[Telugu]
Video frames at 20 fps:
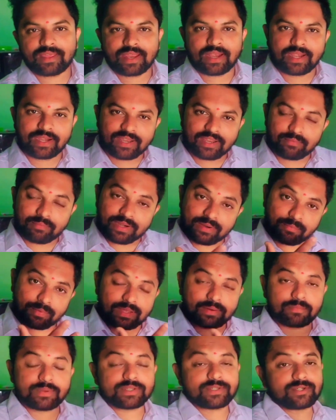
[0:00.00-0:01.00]
ఎంటర్టైన్మెంట్
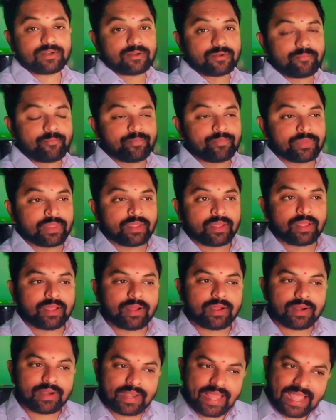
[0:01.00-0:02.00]
పర్పస్లో
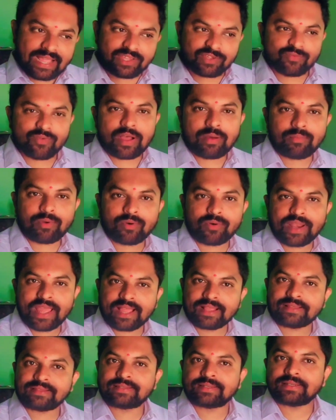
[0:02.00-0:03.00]
డ్యాన్స్ ఫామ్లో
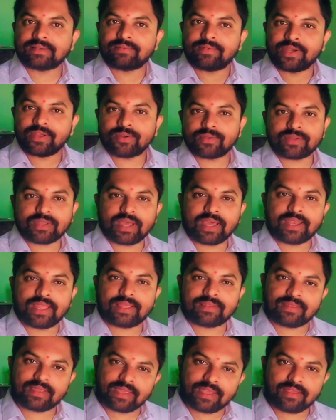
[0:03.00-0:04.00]
డ్యాన్స్ వీడియోస్ కానీ
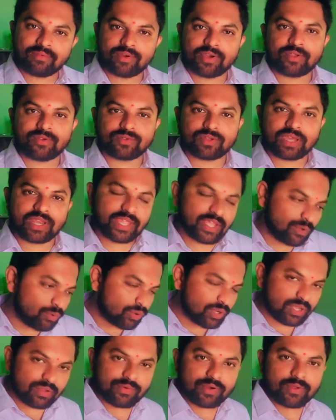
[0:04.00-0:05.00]
సింగింగ్ వీడియోస్ కానీ
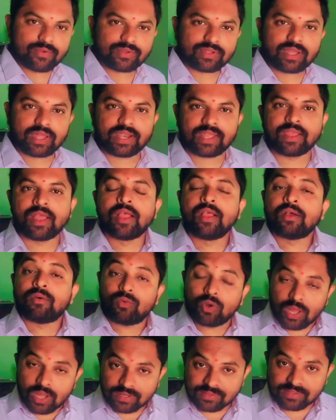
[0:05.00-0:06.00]
కుకింగ్ వీడియోస్ కానీ
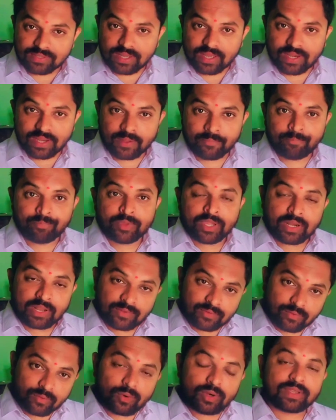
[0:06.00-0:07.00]
బ్లాగ్స్ కానీ మా
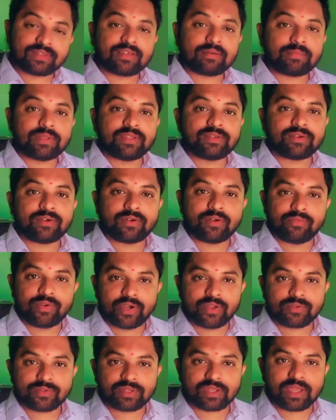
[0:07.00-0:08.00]
స్కూల్కి సంబంధించినటువంటి
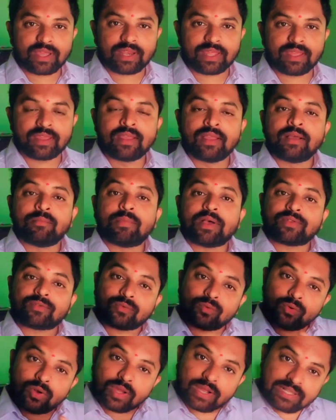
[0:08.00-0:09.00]
వీడియోస్ కానీ మా
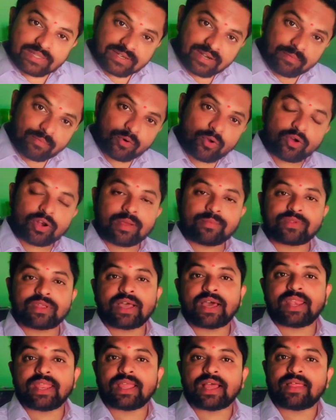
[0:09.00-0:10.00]
స్కూల్లో కల్చరల్ ప్రోగ్రామ్స్
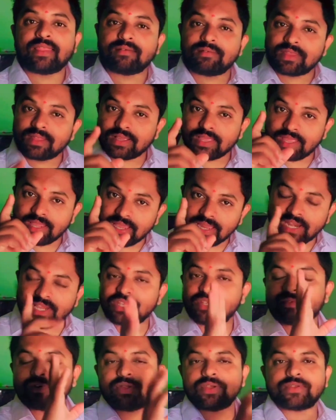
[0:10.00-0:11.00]
కానీ అదేవిధంగా ఇంగ్లీష్
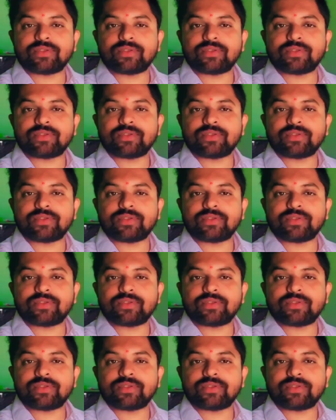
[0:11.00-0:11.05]
వీడియోస్